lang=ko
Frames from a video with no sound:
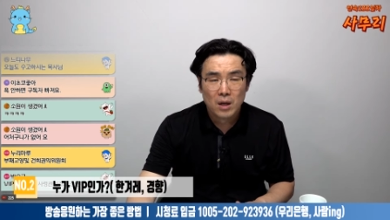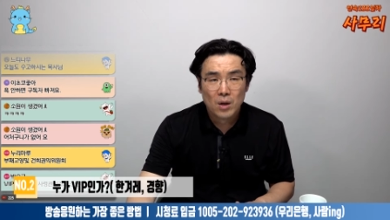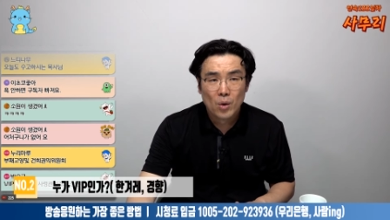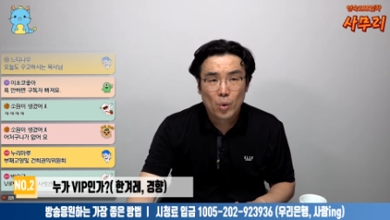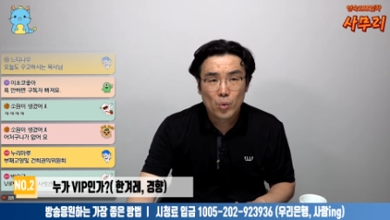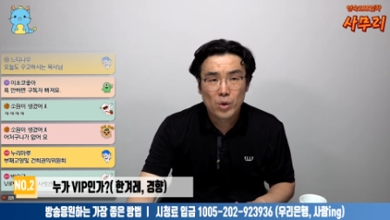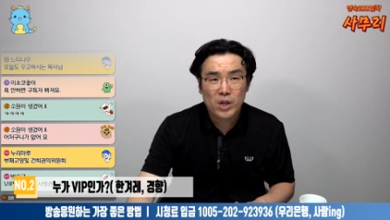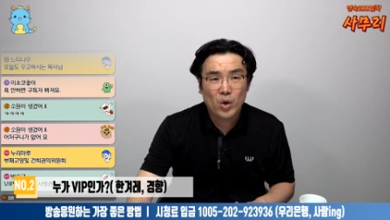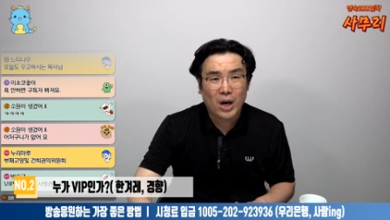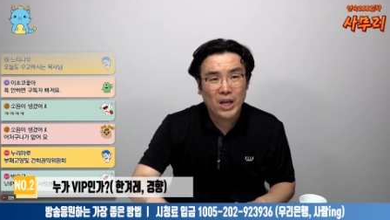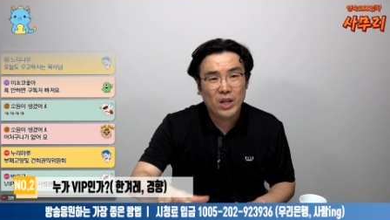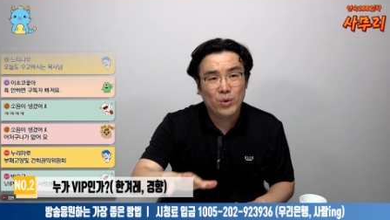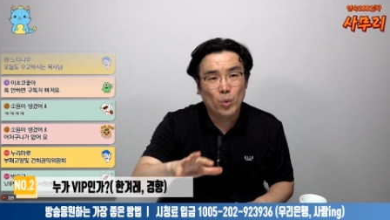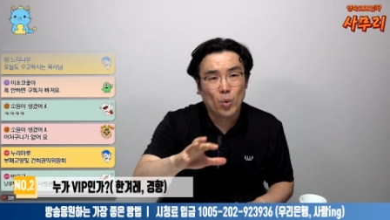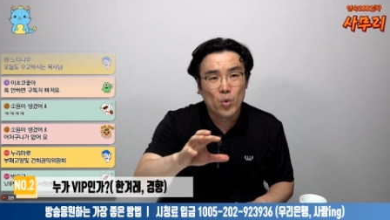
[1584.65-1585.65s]
오늘, 이거,
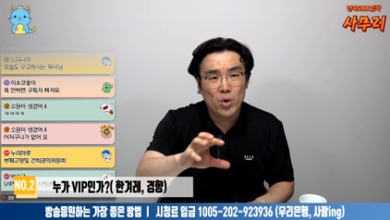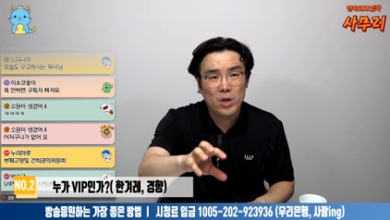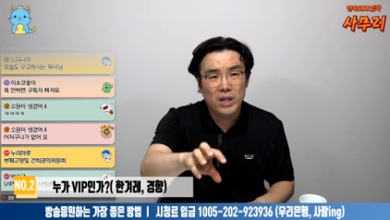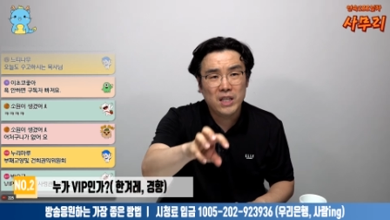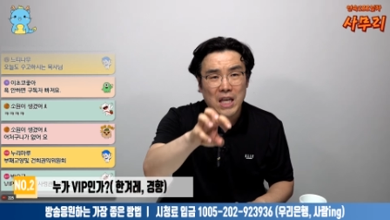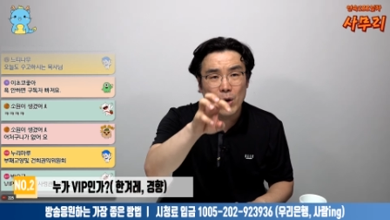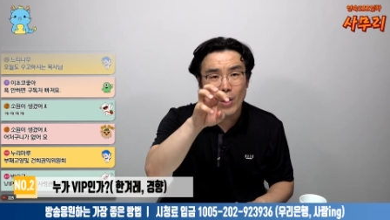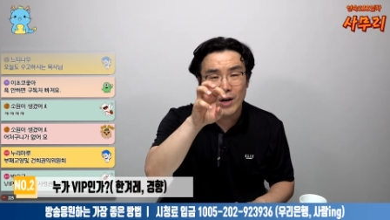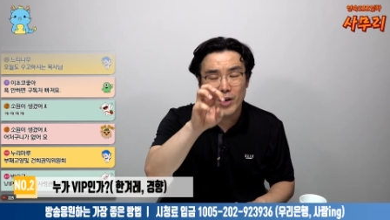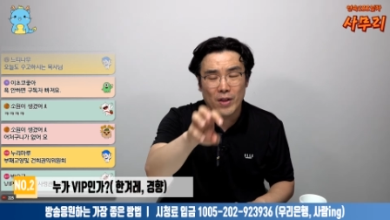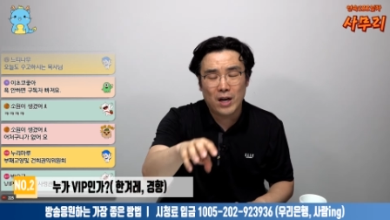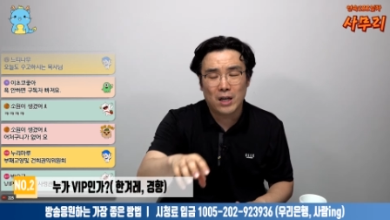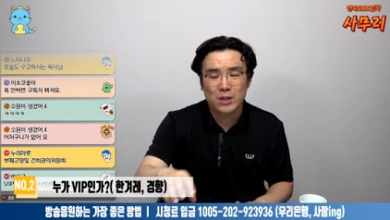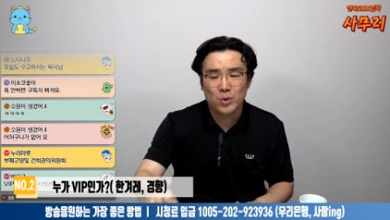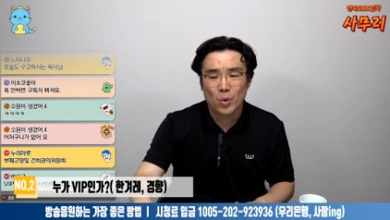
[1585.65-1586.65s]
이거, 오늘 이 내용
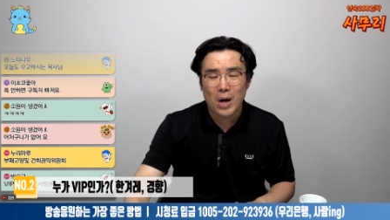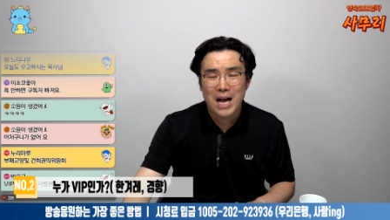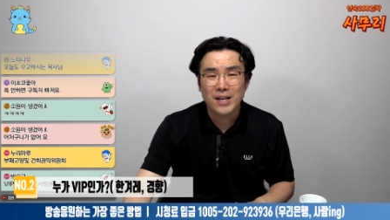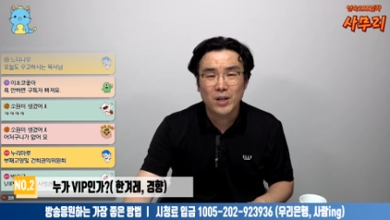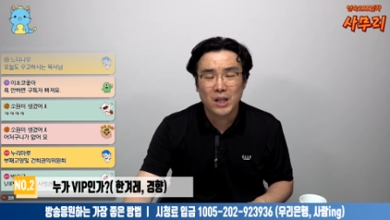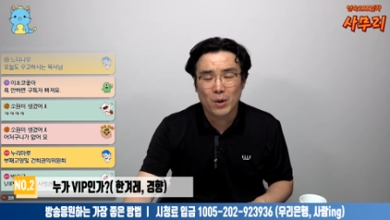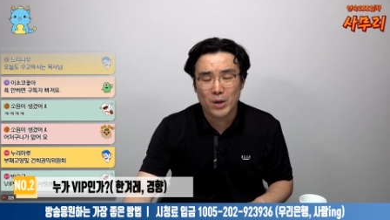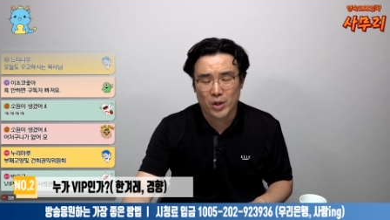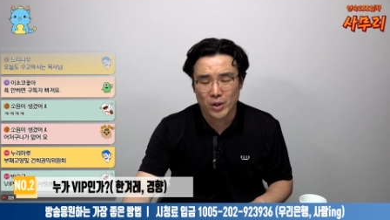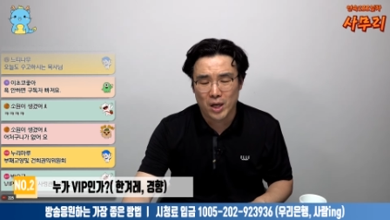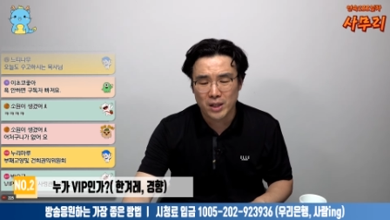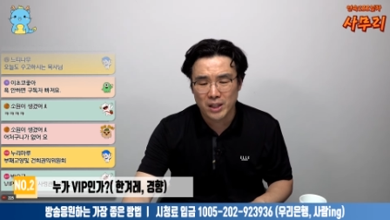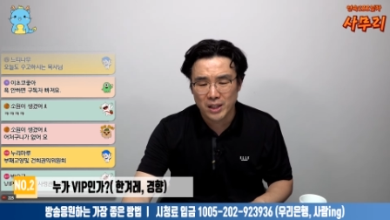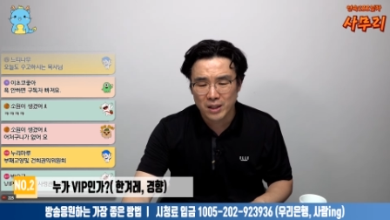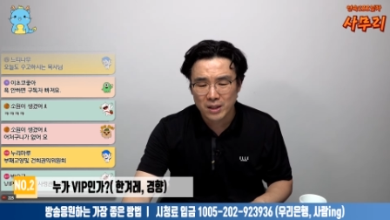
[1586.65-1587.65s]
관련해가지고 한겨레와
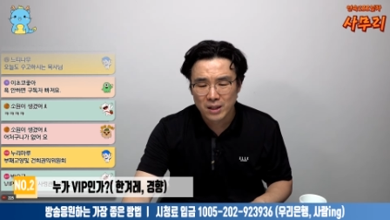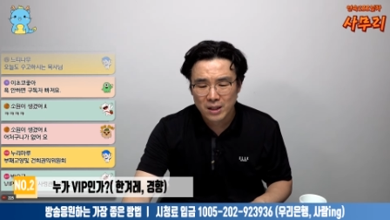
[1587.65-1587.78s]
경향이